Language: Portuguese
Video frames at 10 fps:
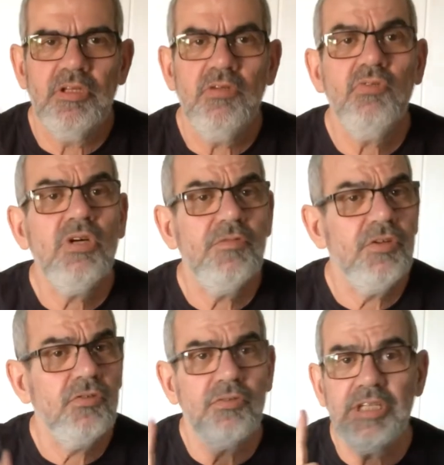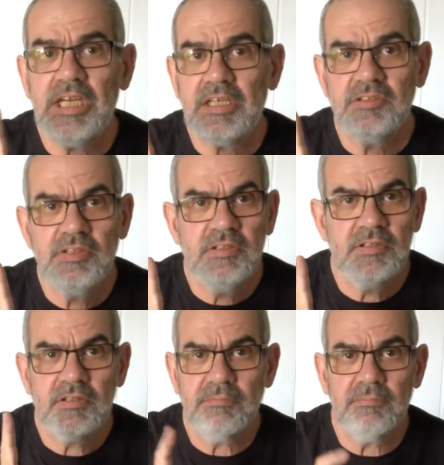Eu nunca fiz um react,
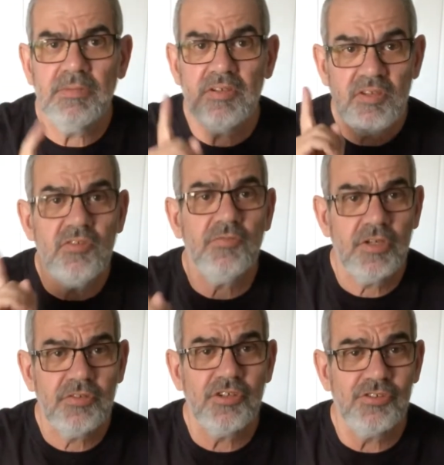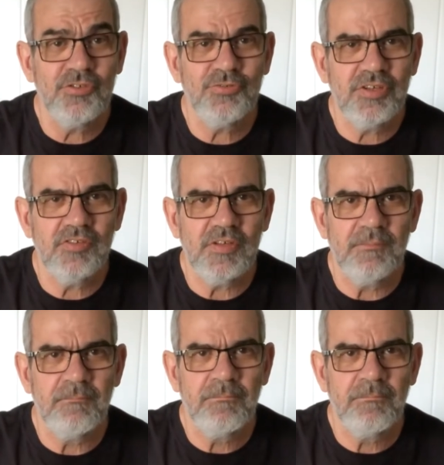mas esse eu faço questão de fazer.